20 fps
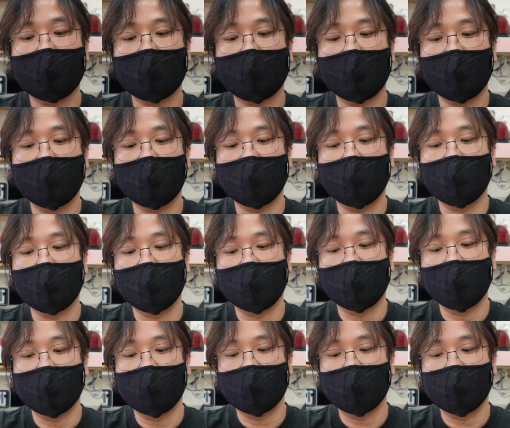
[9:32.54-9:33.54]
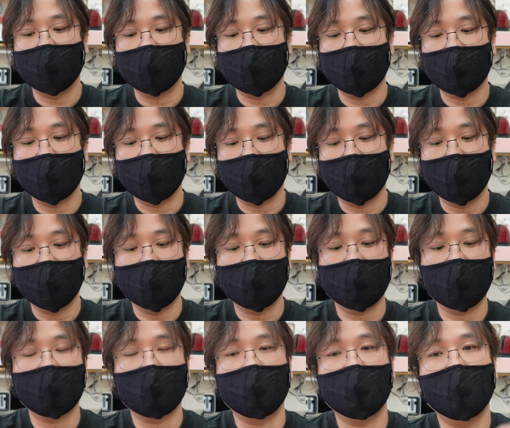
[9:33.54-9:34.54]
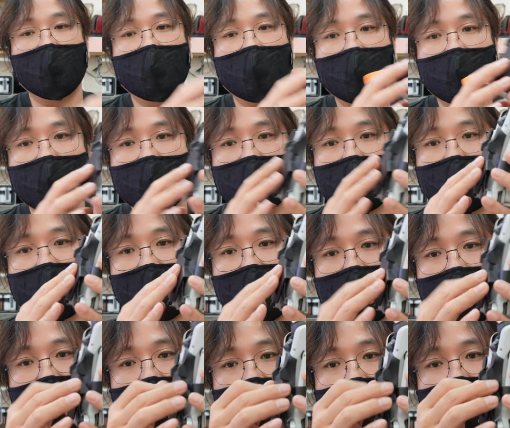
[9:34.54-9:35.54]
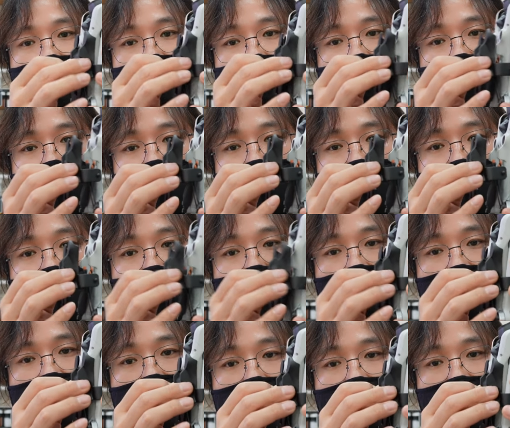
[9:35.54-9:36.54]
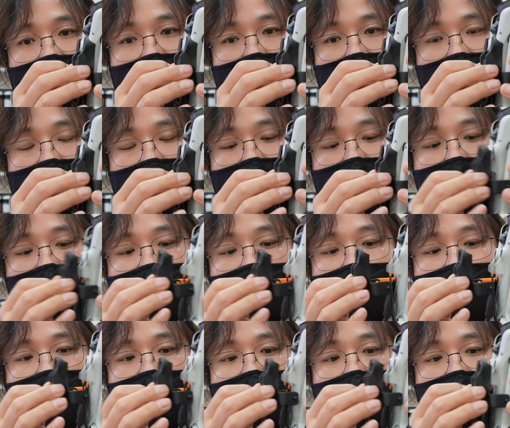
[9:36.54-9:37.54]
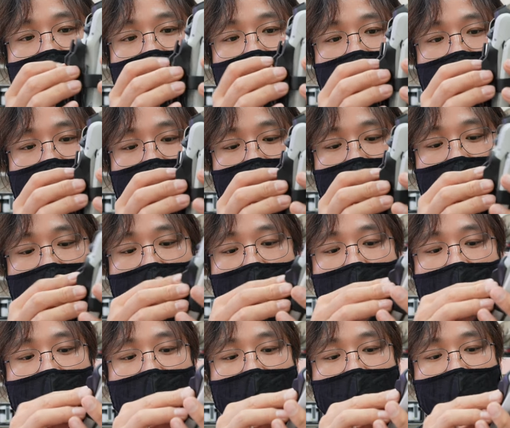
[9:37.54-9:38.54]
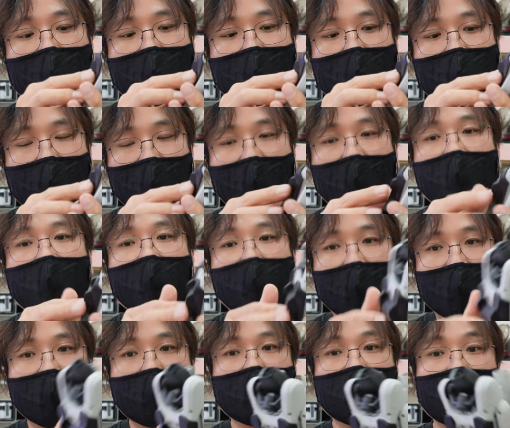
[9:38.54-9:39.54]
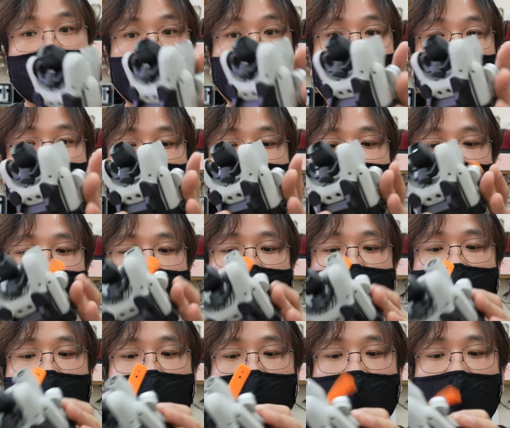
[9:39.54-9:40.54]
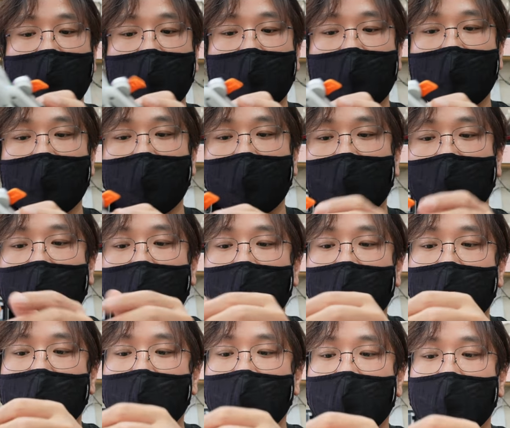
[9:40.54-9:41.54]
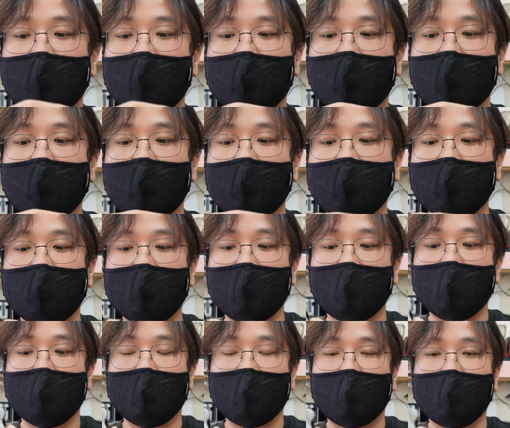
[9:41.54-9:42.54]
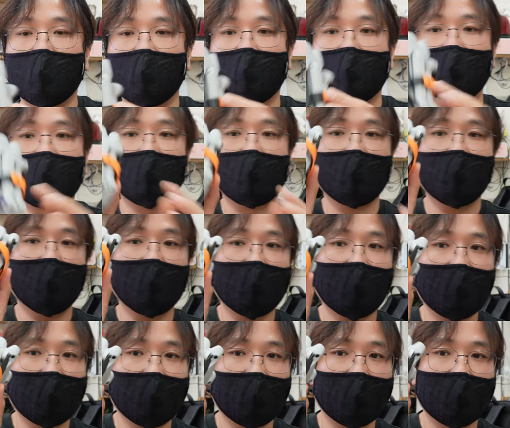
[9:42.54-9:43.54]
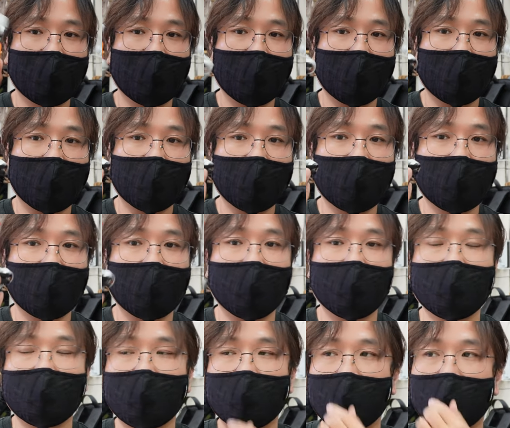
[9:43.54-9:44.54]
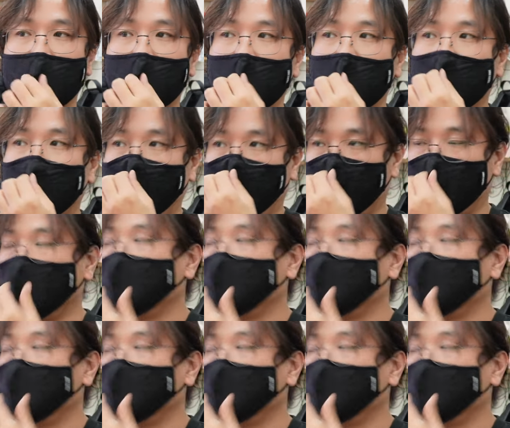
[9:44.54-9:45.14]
때 뭐 위치가 착 달라붙는 위치, 어떻게 보면은 잘 만든 것 같은 느낌이 듭니다. 그리고 이렇게 할 수가 있습니다.